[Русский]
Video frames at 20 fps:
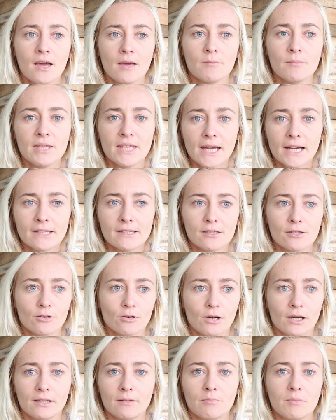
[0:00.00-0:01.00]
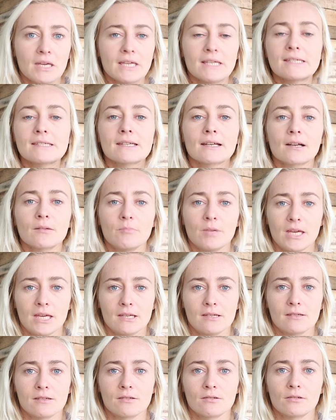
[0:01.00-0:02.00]
менять ее от месяца к
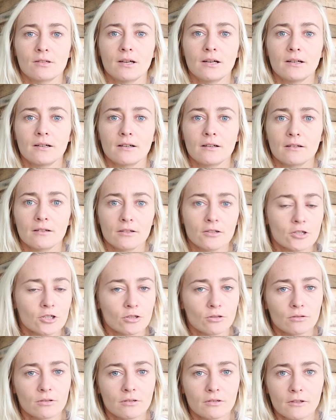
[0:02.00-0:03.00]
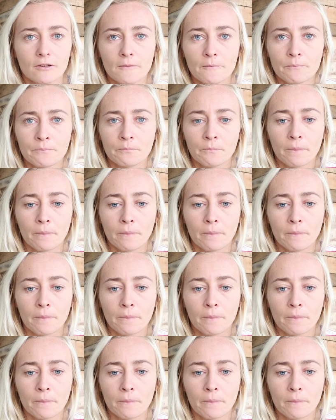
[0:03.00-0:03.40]
месяцу, да, что-то